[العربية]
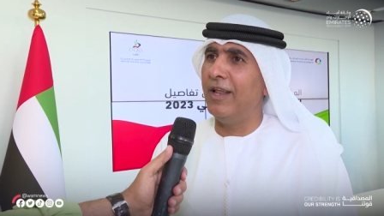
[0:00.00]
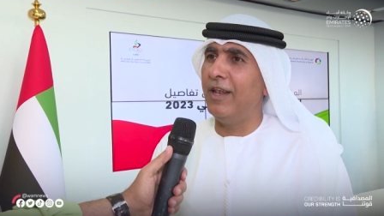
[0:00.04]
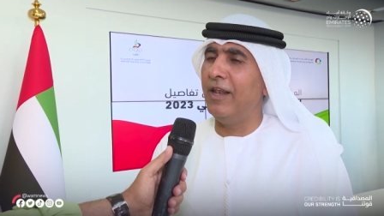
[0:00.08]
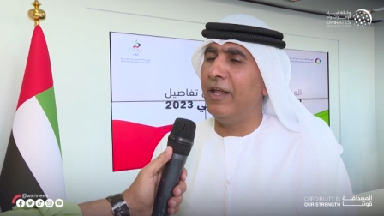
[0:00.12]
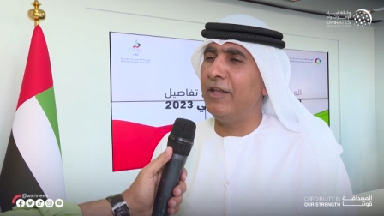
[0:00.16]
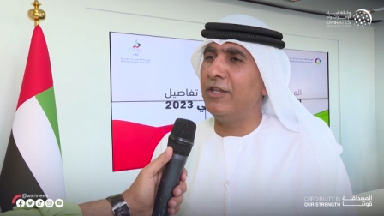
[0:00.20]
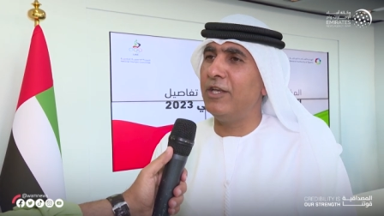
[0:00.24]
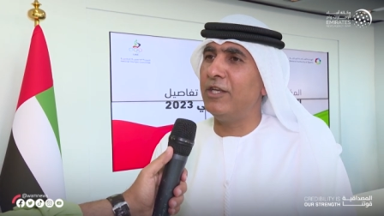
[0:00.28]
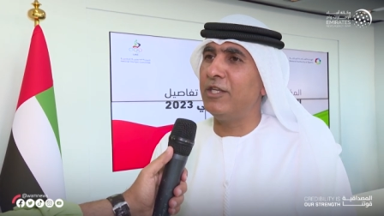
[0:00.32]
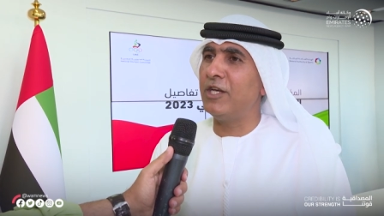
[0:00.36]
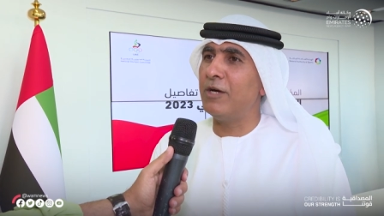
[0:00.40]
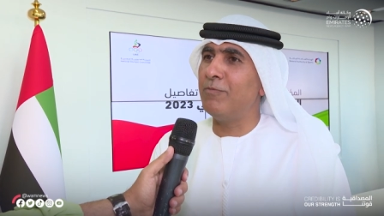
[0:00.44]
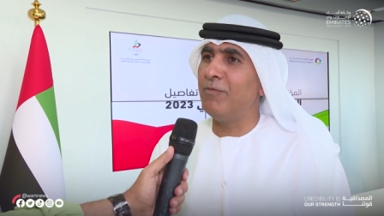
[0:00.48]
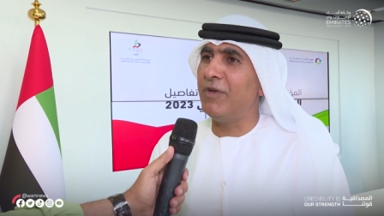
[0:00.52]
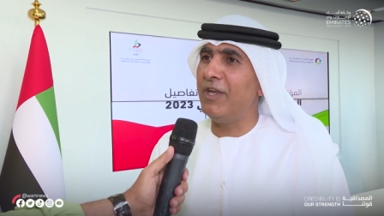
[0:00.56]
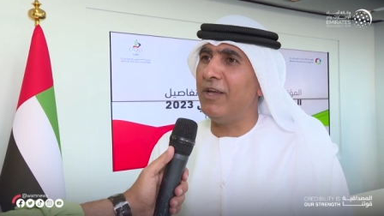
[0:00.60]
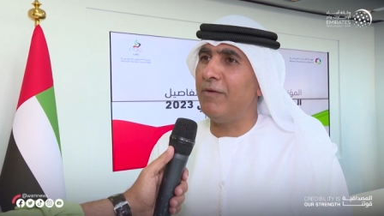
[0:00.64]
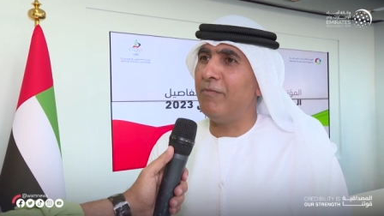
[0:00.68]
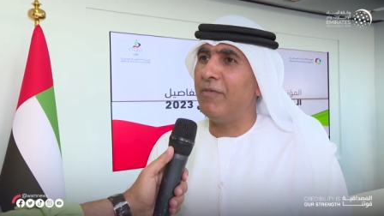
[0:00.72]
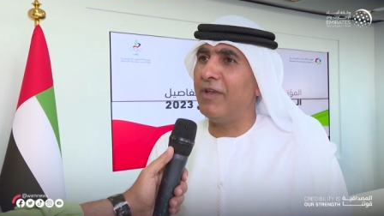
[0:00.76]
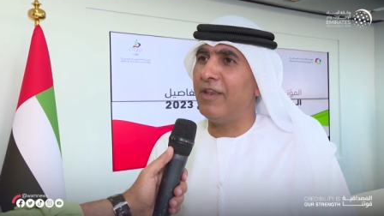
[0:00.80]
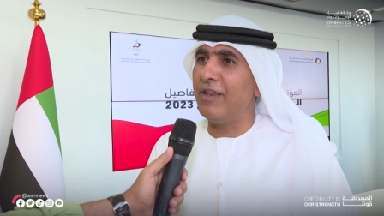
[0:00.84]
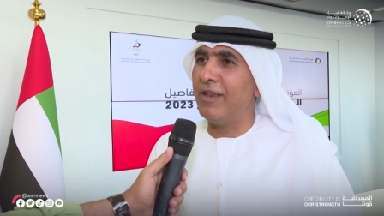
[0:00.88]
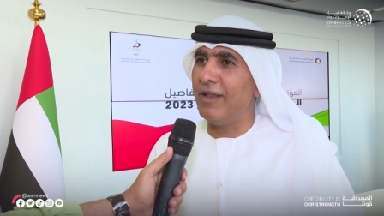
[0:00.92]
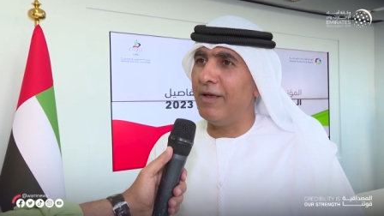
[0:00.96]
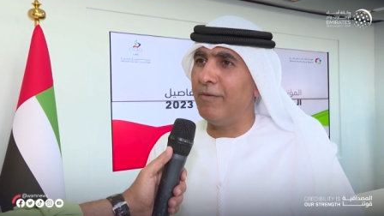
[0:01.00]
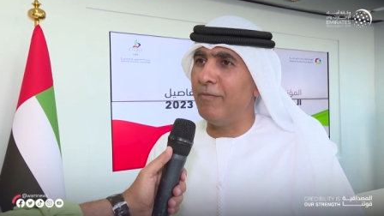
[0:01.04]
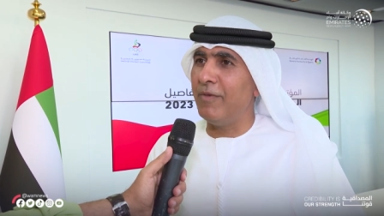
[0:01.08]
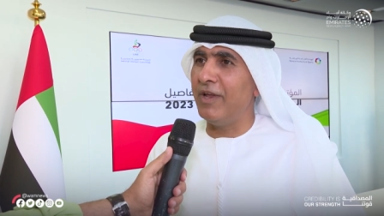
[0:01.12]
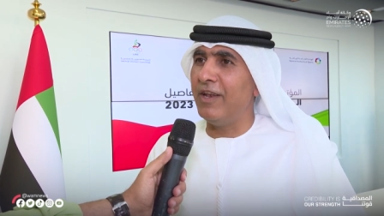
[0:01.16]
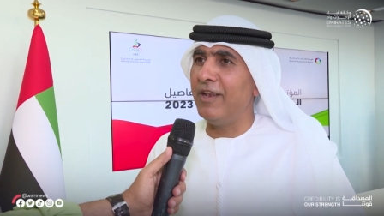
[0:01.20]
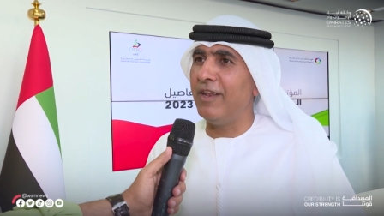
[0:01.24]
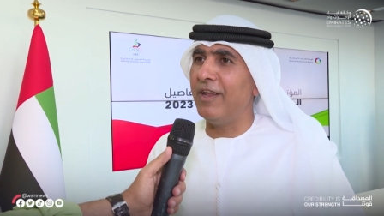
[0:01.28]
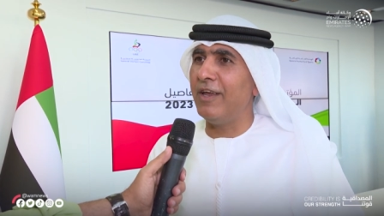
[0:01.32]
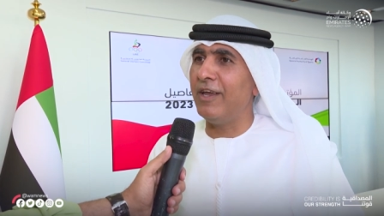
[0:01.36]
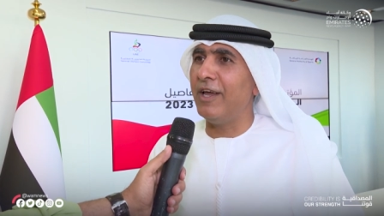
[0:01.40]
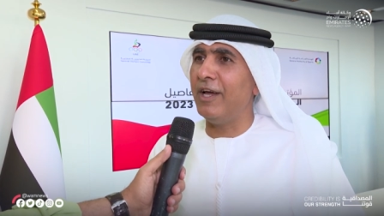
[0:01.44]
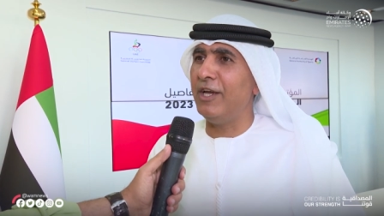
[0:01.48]
لدى جميع من
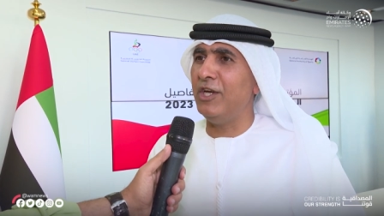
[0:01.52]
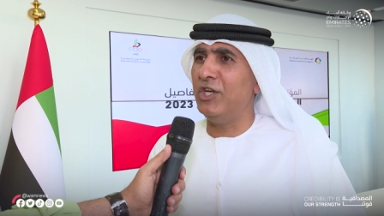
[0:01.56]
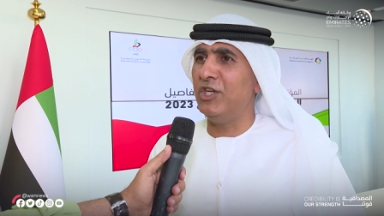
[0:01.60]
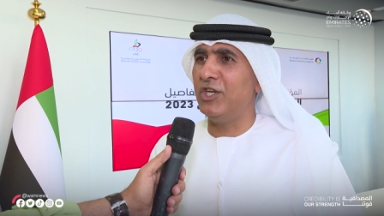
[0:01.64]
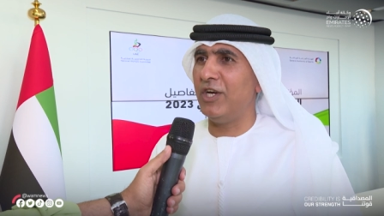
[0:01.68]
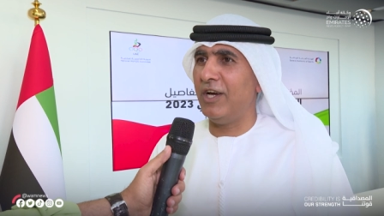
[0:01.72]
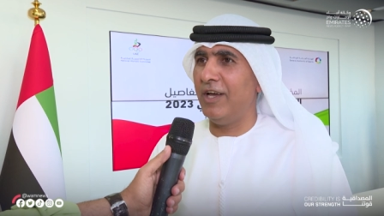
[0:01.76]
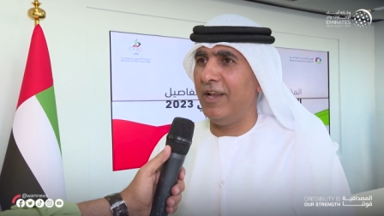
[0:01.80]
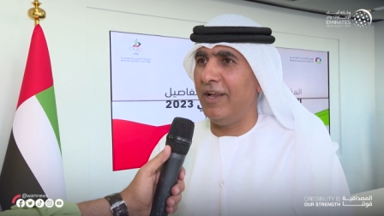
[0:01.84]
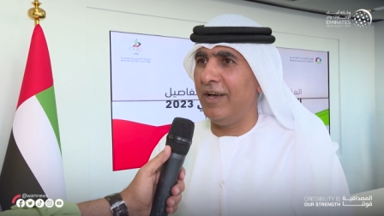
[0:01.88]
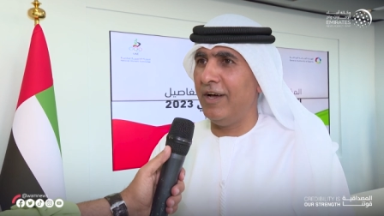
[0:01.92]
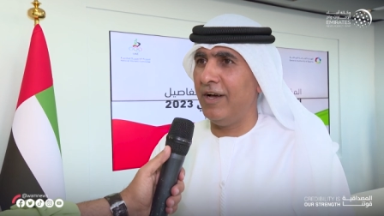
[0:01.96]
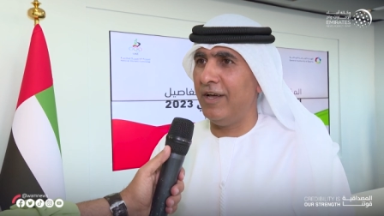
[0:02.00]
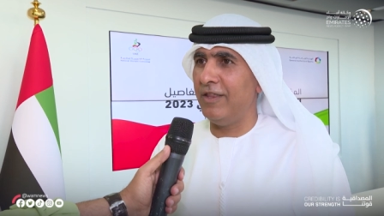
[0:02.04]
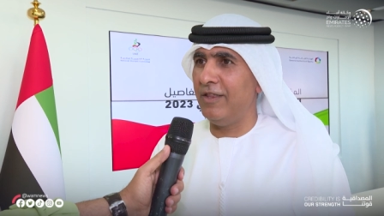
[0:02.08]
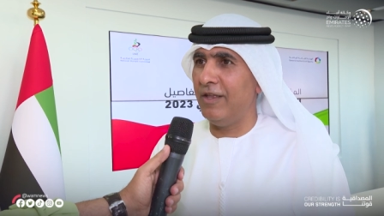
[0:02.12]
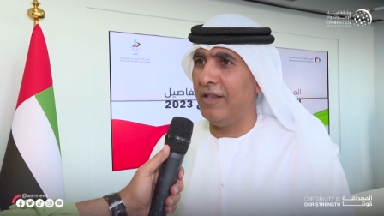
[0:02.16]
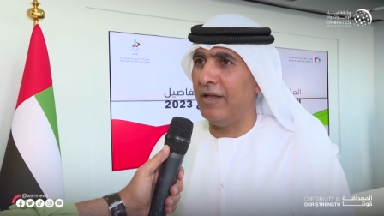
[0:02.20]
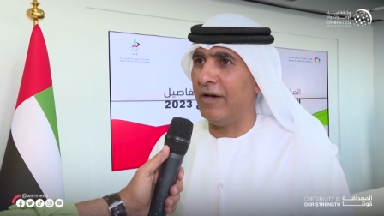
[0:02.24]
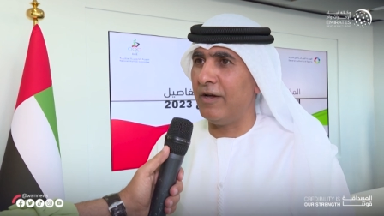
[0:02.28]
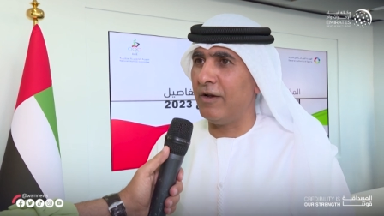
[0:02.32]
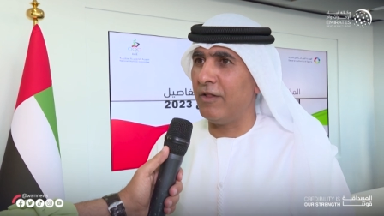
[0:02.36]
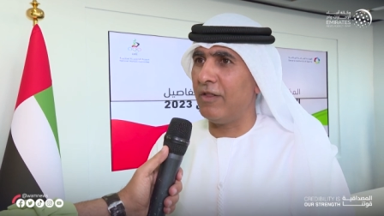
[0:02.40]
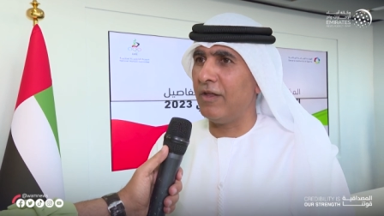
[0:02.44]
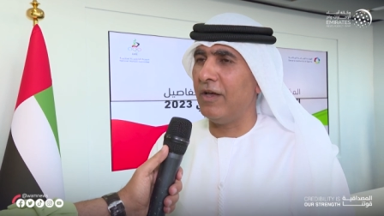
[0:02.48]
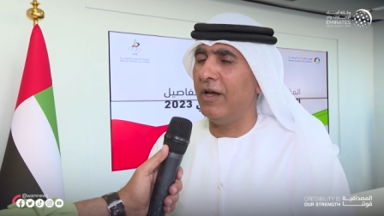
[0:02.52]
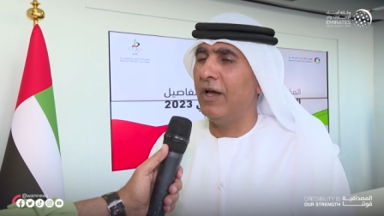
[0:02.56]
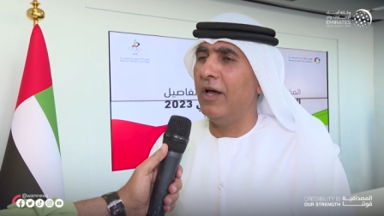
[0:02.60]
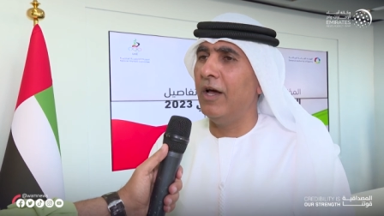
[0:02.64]
من يعيش على هذه الارض